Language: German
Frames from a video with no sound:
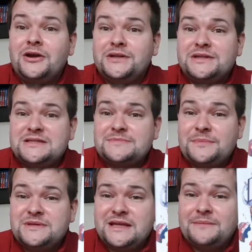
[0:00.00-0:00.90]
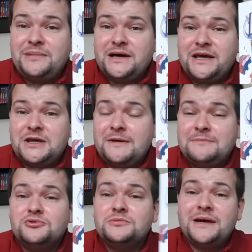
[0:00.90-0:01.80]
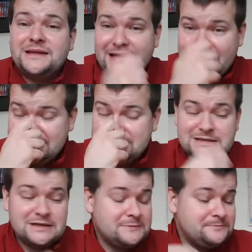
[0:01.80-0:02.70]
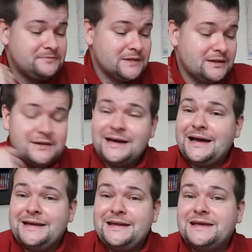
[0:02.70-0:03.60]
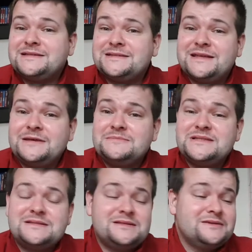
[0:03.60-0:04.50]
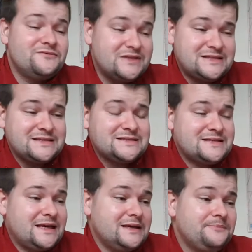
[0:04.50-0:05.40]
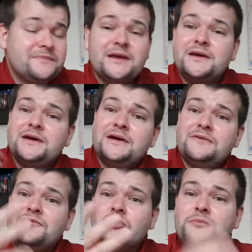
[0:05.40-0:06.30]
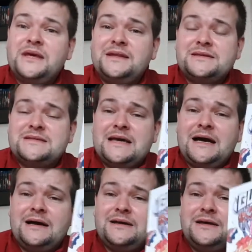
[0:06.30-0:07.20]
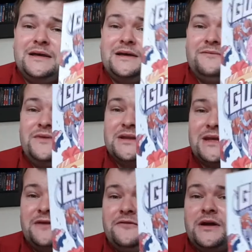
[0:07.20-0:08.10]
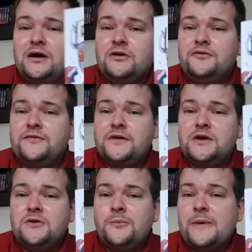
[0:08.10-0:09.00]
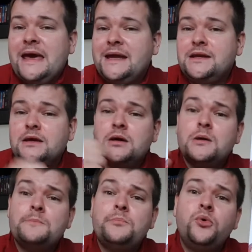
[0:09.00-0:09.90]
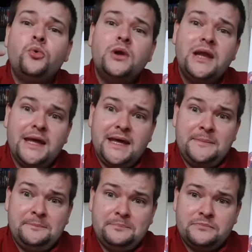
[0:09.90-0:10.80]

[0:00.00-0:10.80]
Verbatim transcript: Hallo Leute, diesmal habe ich dabei Quentpool Band 1, ähm, eine extremst witzige Serie. Worum geht es? Ja, äh, wir treffen auf Quenpoole,